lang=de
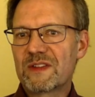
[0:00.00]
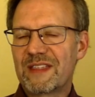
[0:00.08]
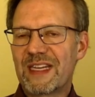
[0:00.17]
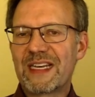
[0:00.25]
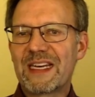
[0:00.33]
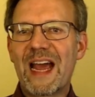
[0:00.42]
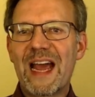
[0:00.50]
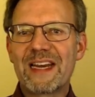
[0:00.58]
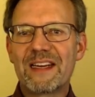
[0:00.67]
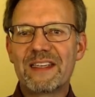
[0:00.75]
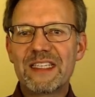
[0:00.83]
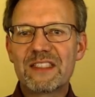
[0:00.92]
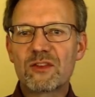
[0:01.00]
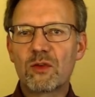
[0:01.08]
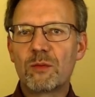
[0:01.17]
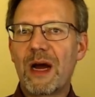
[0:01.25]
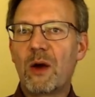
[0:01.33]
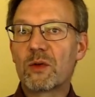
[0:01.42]
10 leider nicht,
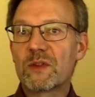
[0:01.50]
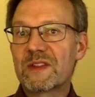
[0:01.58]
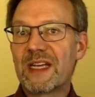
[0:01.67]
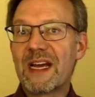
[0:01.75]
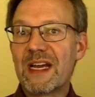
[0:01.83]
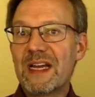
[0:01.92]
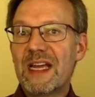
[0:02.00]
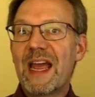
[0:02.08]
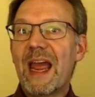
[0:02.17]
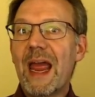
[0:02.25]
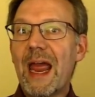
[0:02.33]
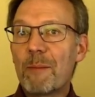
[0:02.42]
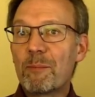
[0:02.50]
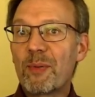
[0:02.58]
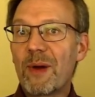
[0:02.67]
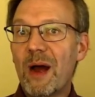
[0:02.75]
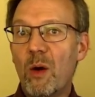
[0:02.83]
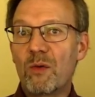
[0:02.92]
um aus der
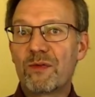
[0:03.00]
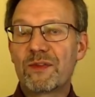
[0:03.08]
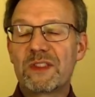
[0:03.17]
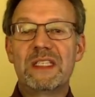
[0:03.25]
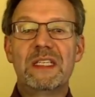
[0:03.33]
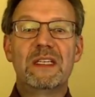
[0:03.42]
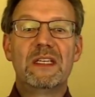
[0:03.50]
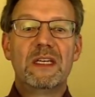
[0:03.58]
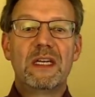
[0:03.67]
App auf die